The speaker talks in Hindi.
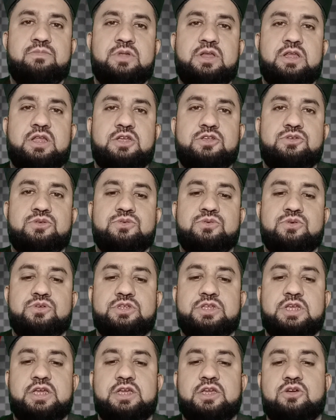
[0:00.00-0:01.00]
मिलना शुरू हो
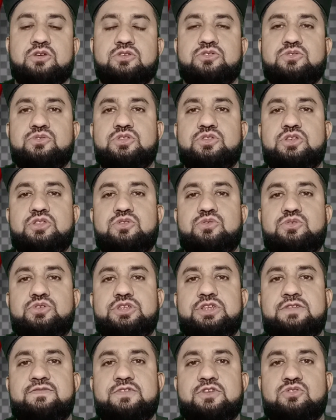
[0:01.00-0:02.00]
जाएंगी खसूस दरूज
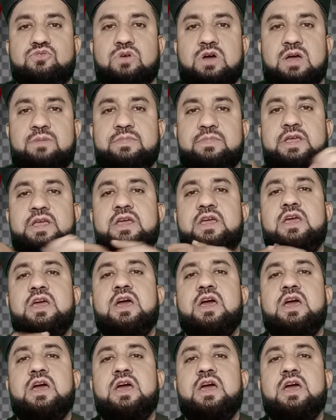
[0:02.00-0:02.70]
शरीफ की दुआ में